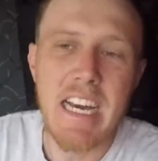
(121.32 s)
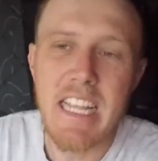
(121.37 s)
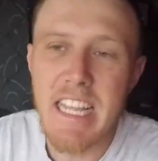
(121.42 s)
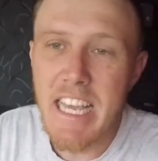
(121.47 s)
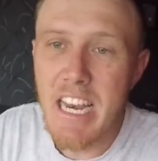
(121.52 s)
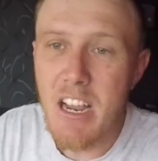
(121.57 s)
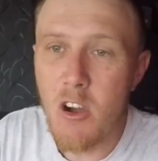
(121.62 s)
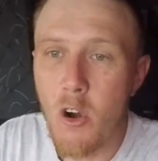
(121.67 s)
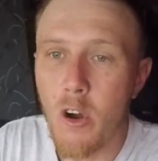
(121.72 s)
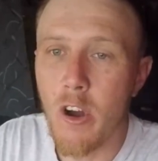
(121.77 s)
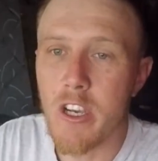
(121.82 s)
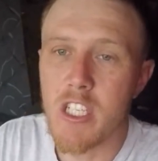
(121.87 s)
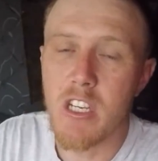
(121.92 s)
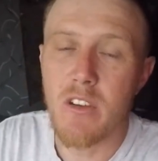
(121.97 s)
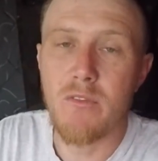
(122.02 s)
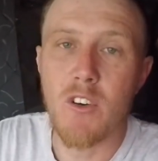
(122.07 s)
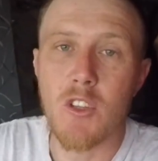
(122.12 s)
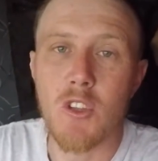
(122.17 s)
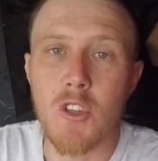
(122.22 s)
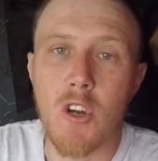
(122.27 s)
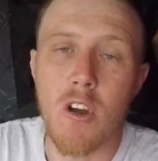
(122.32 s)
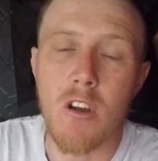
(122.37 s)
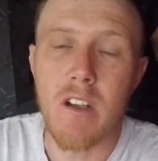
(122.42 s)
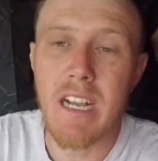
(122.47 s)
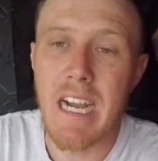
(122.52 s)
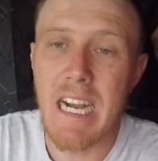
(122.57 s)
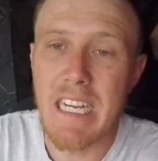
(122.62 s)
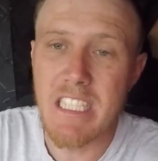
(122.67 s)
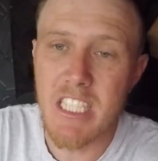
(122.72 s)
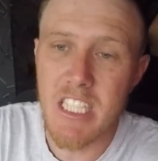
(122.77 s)
Galera, hoje eu vou
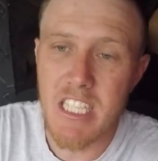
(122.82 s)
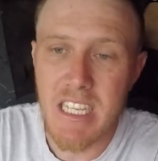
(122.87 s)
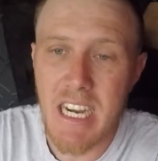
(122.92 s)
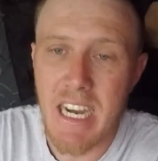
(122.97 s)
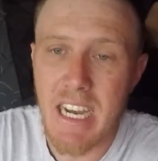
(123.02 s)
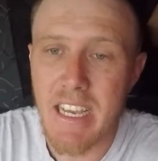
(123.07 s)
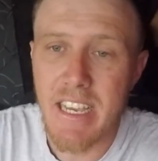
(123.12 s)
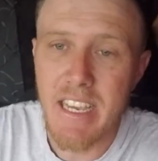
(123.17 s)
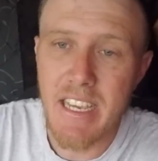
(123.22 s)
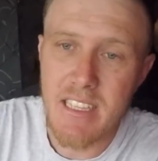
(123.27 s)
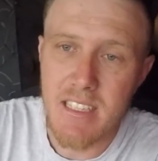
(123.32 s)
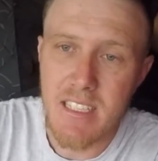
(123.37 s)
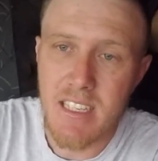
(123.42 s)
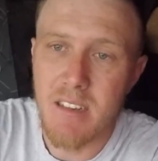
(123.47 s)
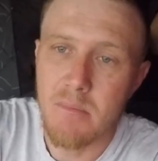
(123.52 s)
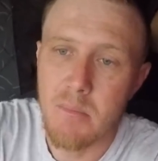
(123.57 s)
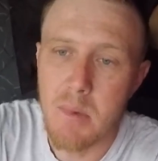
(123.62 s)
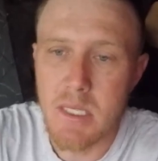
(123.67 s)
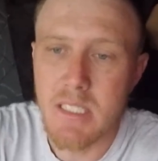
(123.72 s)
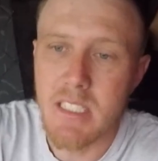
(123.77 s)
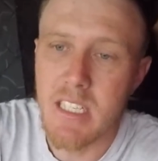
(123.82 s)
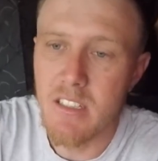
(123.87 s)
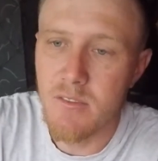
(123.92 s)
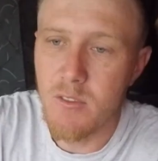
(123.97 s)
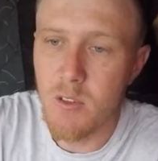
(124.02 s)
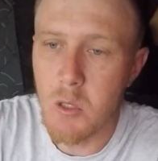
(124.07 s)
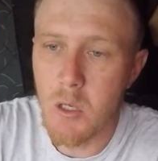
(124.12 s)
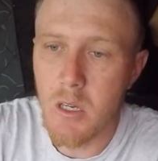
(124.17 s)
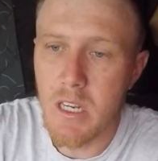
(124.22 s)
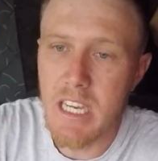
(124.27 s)
trocar de carreta, rapaziada.
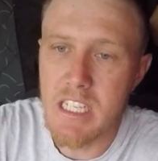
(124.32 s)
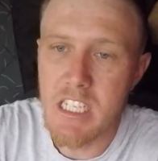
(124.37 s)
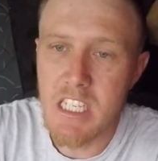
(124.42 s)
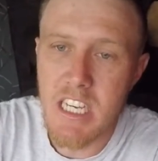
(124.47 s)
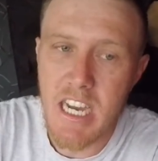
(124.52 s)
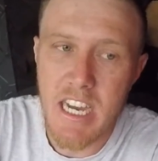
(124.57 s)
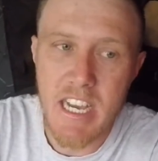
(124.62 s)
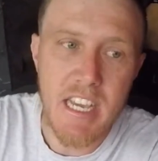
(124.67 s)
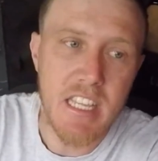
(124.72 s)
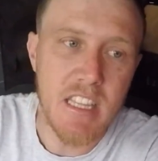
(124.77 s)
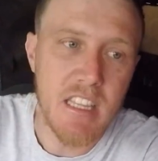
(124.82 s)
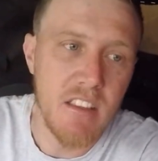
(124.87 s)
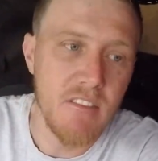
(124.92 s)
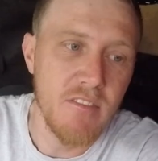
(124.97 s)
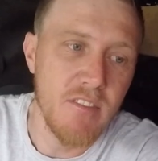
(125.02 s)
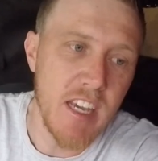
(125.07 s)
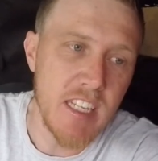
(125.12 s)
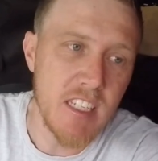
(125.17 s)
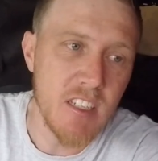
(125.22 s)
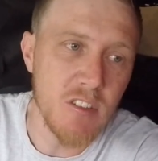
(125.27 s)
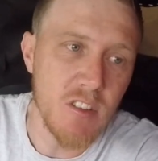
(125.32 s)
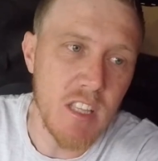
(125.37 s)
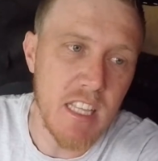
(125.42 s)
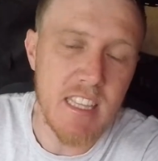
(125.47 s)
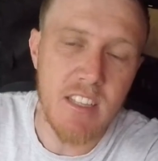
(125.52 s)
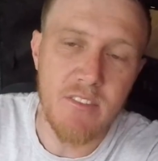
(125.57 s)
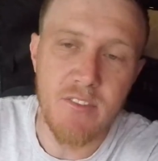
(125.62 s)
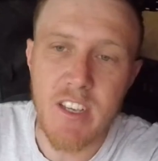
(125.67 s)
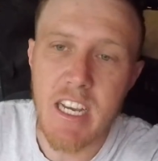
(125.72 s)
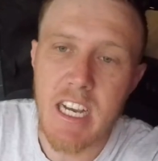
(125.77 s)
Vou trocar de carreta. Em vez de eu ficar
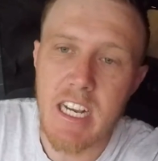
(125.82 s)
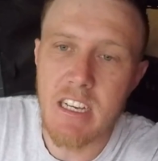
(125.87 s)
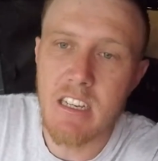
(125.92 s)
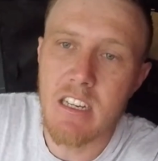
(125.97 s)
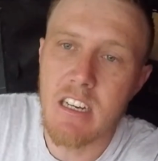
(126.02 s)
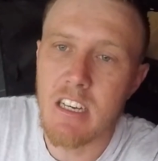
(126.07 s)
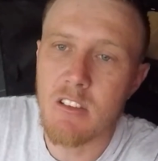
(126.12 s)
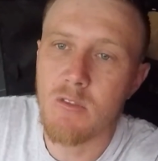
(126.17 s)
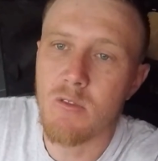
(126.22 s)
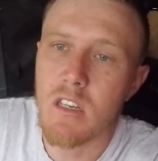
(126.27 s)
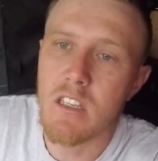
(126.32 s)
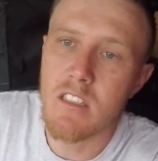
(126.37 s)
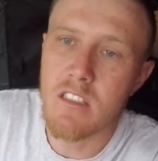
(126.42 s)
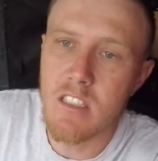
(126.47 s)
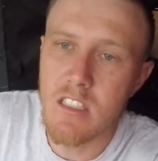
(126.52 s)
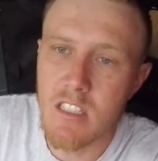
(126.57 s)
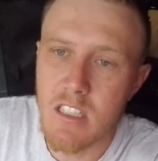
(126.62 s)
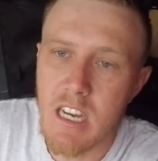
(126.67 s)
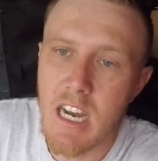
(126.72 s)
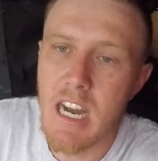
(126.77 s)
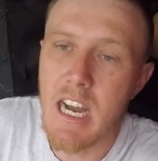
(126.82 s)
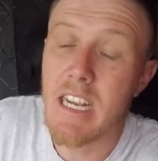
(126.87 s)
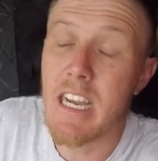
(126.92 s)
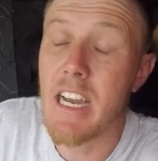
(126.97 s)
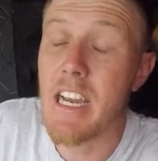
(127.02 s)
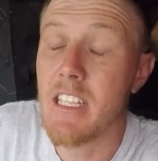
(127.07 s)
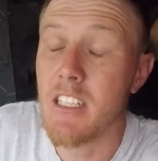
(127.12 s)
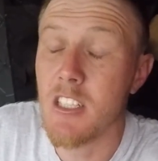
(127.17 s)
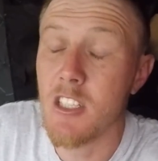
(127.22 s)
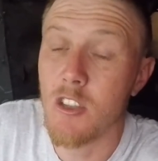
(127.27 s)
com, duas, com a
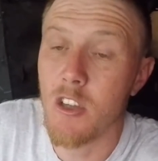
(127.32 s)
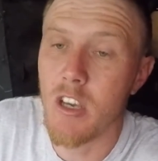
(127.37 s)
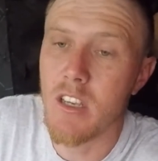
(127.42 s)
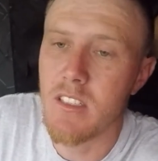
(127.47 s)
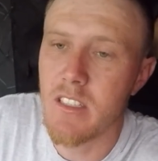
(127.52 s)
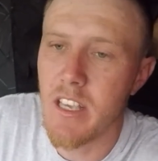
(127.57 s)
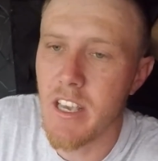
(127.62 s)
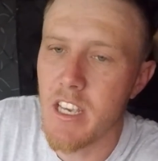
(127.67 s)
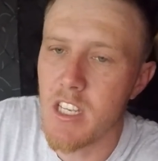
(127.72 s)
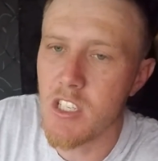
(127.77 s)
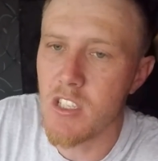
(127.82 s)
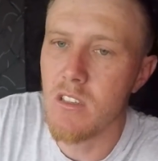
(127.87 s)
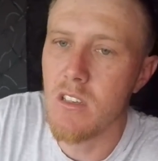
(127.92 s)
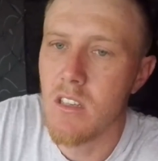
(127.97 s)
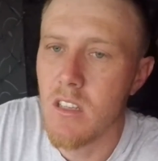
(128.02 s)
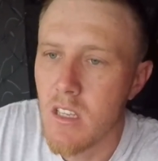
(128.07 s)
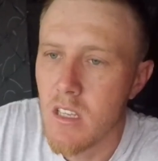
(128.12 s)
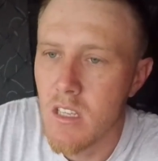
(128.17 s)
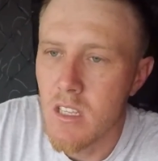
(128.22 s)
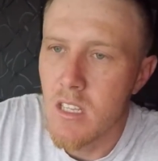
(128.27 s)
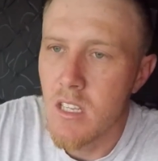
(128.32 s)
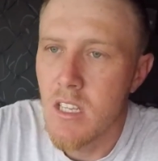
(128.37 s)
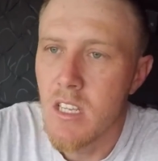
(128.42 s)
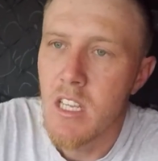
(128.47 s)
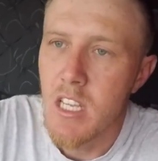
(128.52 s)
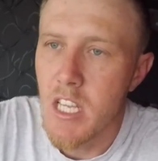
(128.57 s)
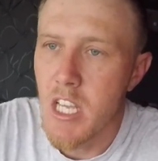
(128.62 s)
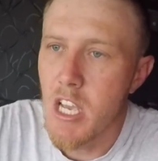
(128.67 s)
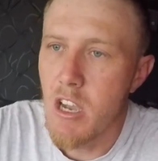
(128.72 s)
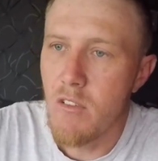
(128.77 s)
carreta de dois eixos,
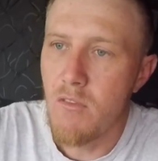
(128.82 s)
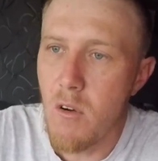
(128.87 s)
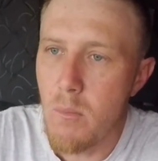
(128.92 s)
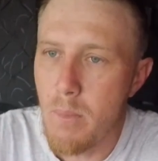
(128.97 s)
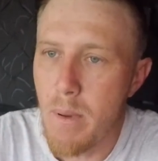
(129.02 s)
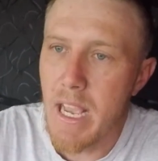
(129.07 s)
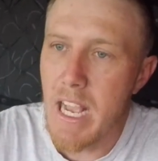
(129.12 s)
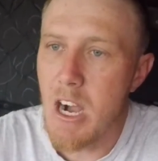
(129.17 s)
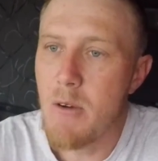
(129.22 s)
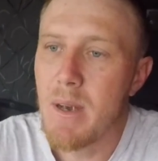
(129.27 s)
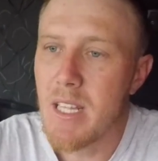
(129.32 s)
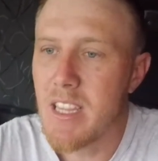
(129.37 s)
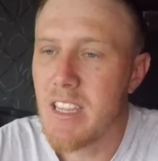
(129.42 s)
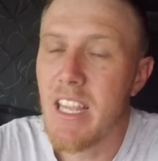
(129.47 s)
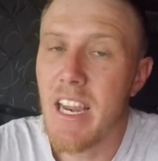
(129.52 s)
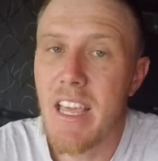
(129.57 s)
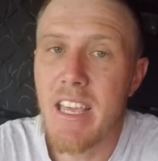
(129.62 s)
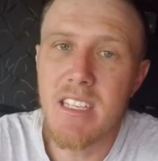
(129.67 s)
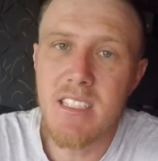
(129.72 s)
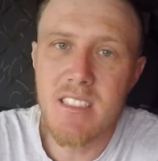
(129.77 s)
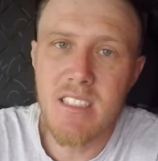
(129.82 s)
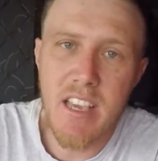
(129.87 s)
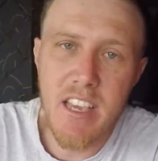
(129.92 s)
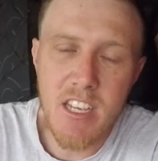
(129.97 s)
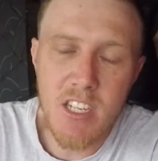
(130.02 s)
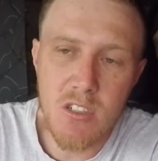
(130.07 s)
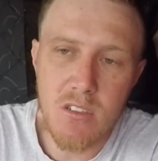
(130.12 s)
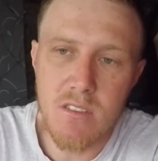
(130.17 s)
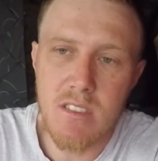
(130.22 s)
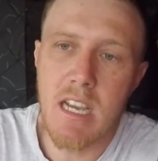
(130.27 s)
eu vou pegar uma três
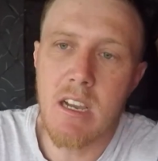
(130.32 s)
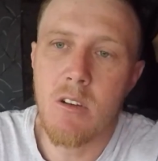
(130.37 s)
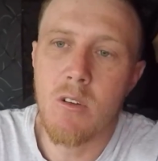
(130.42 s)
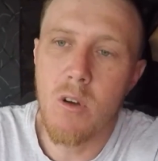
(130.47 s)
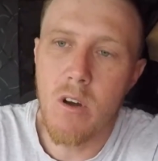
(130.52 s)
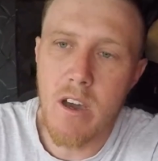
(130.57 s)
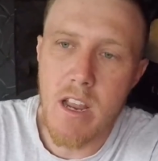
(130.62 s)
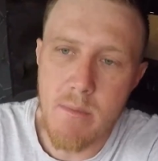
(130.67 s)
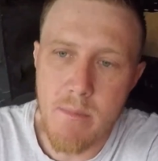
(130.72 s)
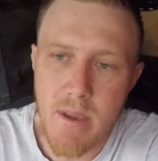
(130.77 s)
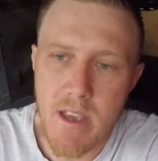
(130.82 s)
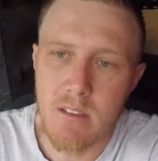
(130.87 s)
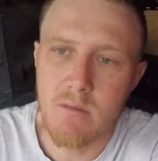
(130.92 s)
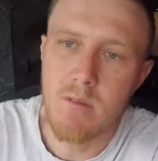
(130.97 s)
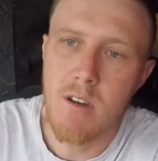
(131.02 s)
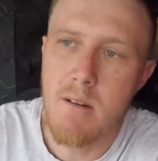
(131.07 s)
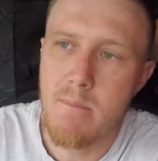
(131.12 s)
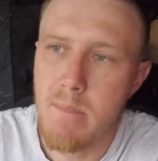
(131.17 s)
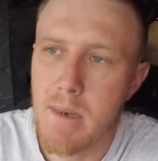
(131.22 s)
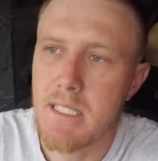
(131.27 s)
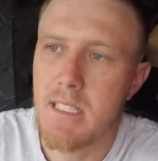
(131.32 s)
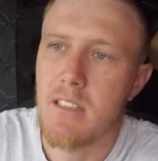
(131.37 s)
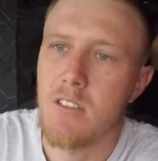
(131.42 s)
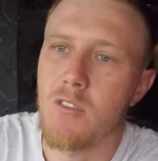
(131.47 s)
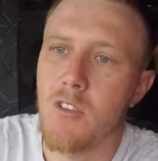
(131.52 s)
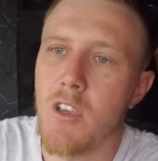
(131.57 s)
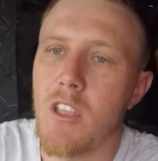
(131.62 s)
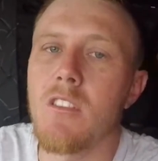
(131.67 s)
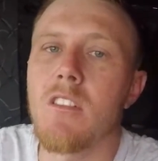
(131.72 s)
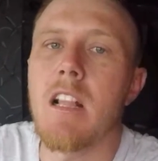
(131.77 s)
eixos agora mesmo, rapaziada.
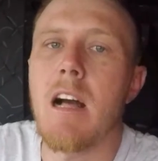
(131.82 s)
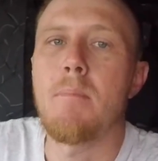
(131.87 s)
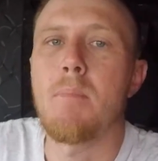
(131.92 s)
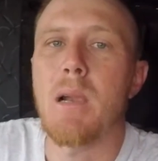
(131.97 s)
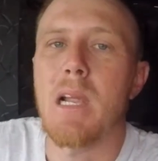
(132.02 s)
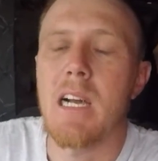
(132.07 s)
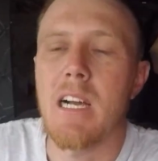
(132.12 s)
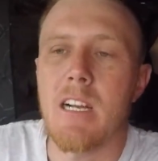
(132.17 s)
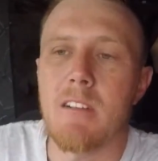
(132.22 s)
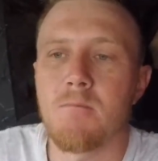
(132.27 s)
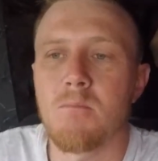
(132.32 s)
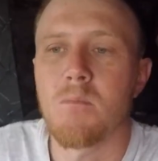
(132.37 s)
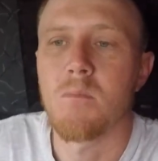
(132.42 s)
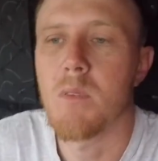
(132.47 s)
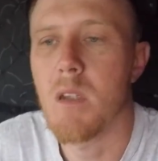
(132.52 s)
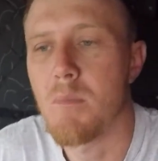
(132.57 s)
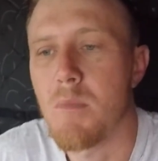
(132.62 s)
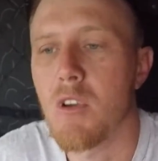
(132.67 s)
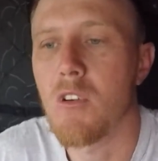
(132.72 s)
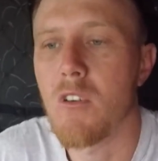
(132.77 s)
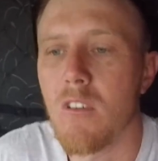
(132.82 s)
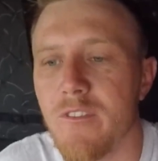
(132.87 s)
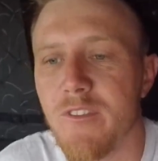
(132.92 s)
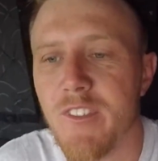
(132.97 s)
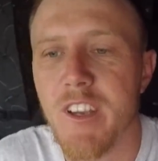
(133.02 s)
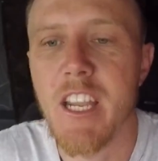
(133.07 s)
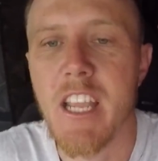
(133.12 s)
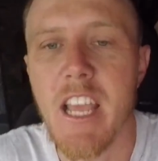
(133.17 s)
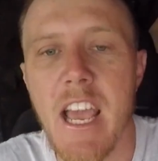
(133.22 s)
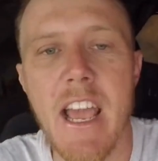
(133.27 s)
Tô indo lá pra, pra me
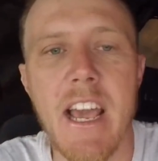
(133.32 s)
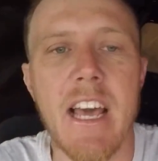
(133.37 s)
conferir